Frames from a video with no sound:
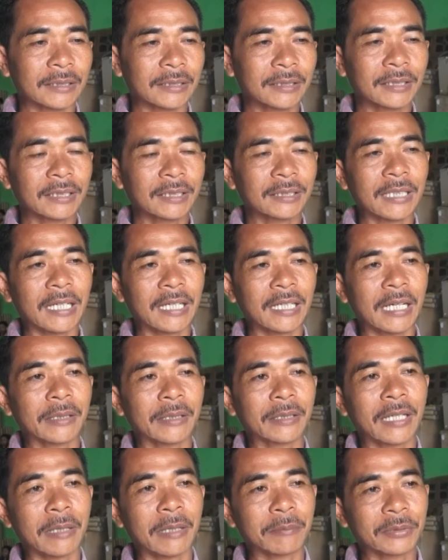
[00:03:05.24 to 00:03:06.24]
jadi kita nggak
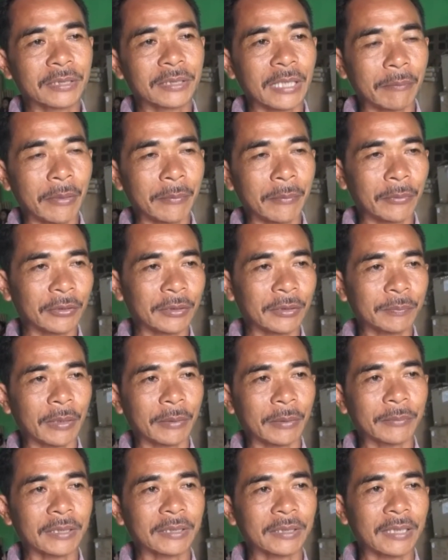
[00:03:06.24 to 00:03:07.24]
nggak bisa memenuhi
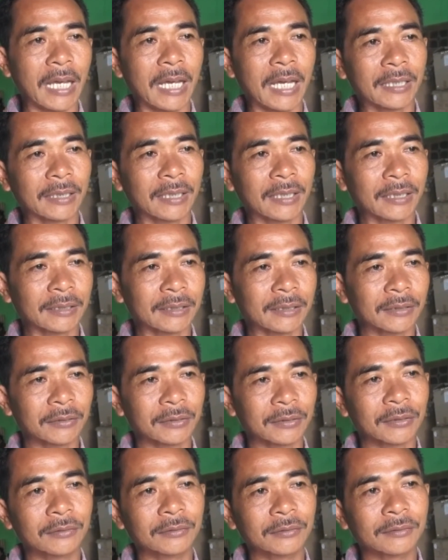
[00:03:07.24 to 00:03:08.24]
permintaan kayak gitu
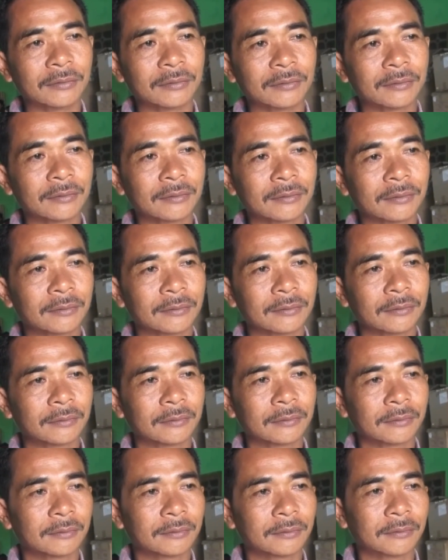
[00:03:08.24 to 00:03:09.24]

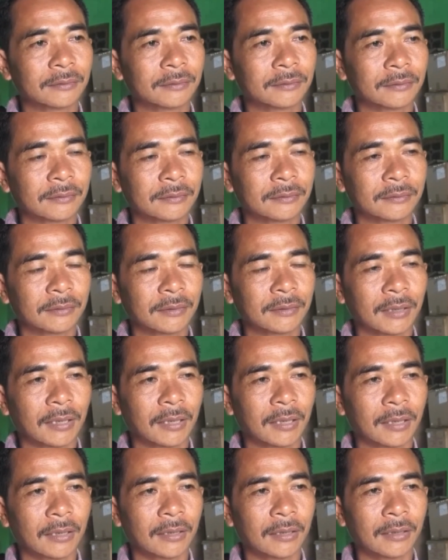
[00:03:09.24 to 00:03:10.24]
jadi saat ini hanya
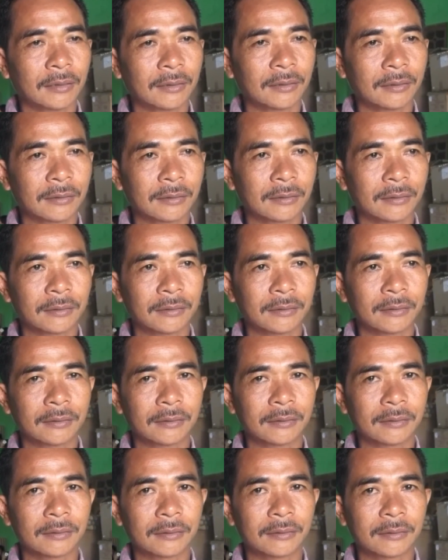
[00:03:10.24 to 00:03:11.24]
mampu bisa
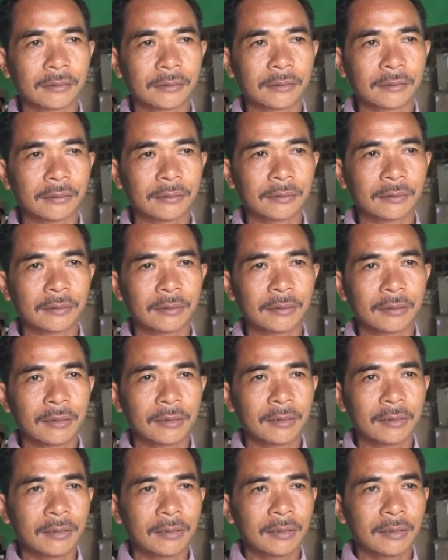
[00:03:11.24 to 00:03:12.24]
mensuplai berapa nih?
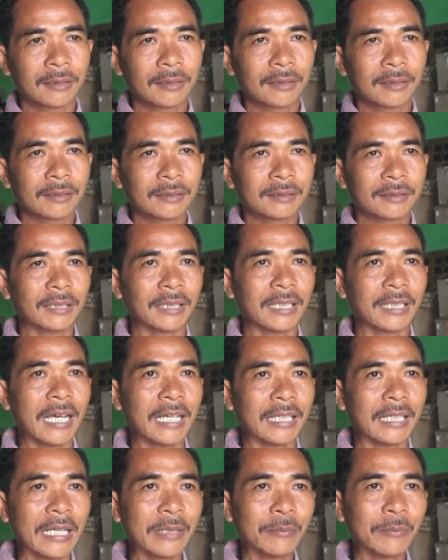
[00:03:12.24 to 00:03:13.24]

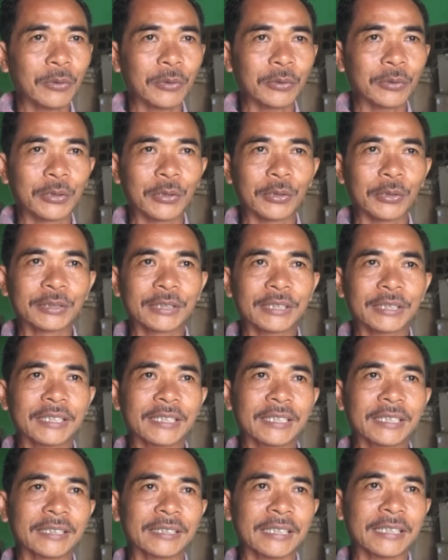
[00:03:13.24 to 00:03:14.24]
Sekarang produksi
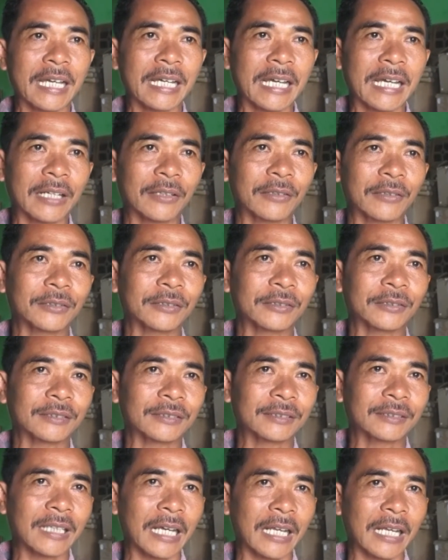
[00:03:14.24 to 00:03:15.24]
kita kalau
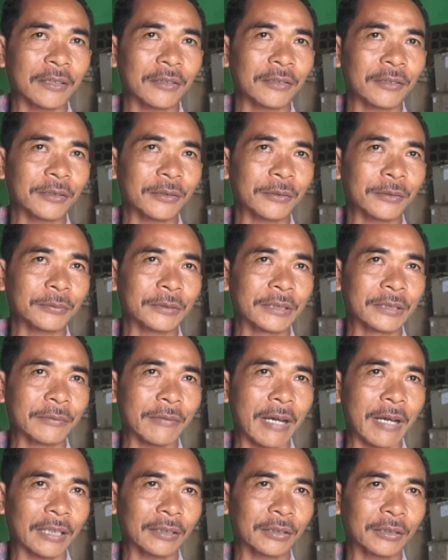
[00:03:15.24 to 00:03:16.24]
kalau di
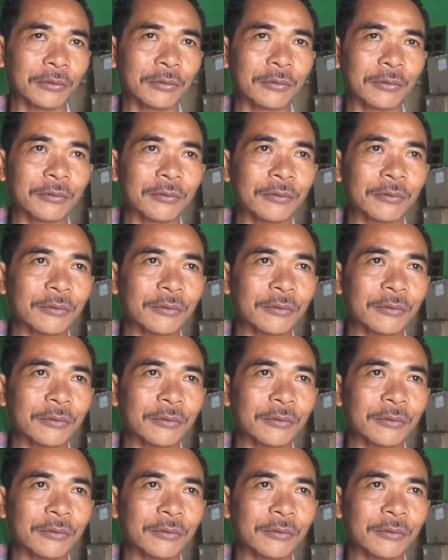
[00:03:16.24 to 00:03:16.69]
waktu